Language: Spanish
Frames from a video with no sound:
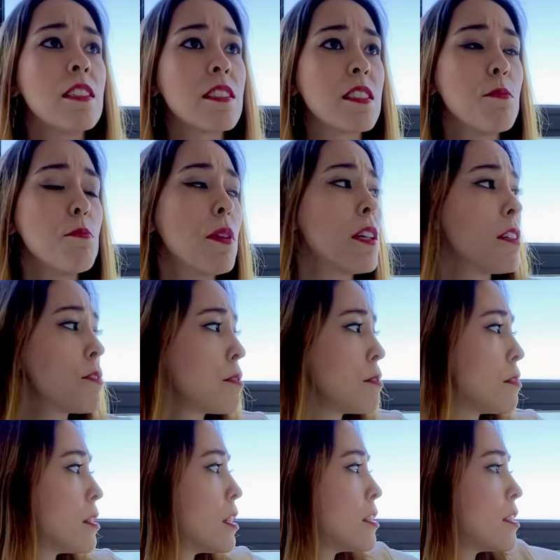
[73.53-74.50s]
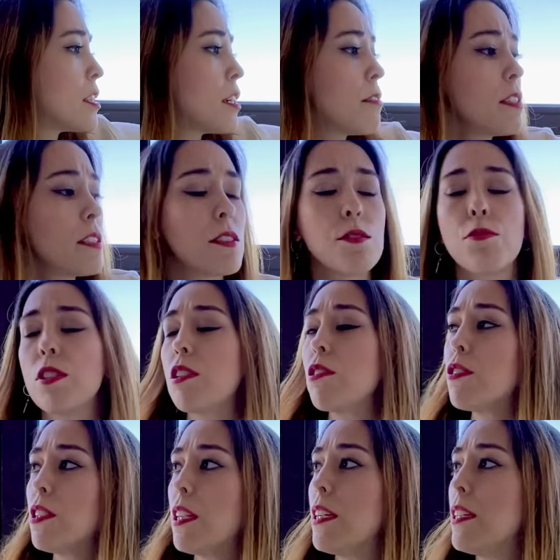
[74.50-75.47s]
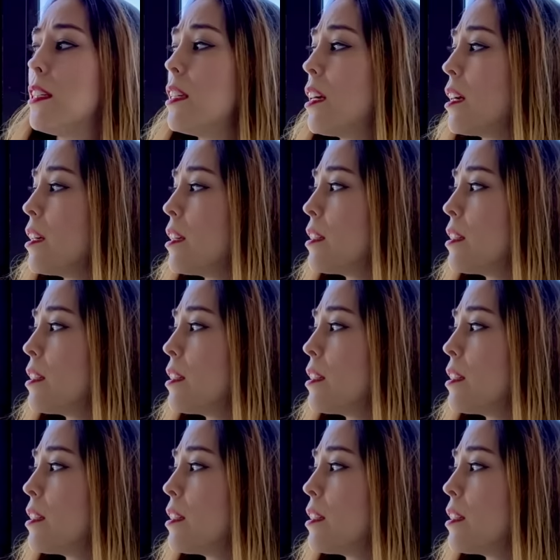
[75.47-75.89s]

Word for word: es que embarazó otra chava y se fue con ella,